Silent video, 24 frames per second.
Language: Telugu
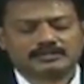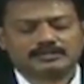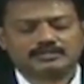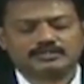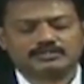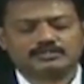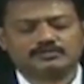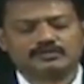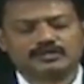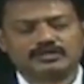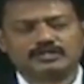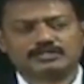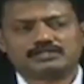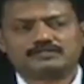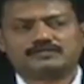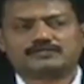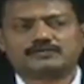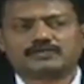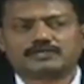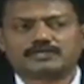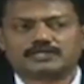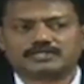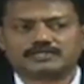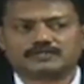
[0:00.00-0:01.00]
న్యూ ఏజ్
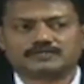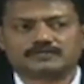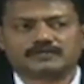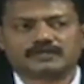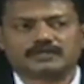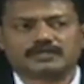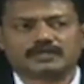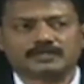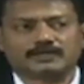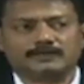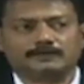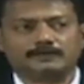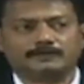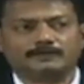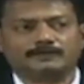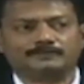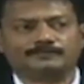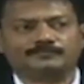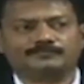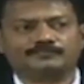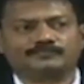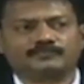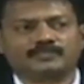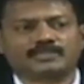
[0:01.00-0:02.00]
ఫిలాసఫీని
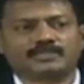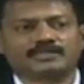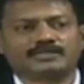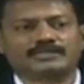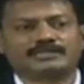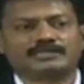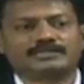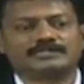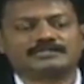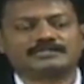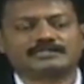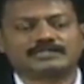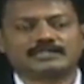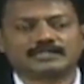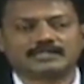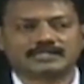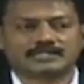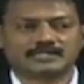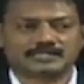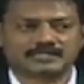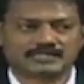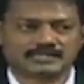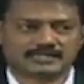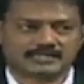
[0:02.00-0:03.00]

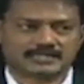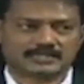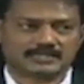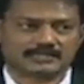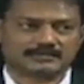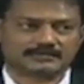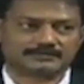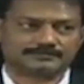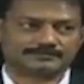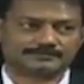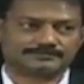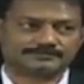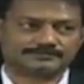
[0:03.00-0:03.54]
క్రిస్టియనైజ్ చేశాడు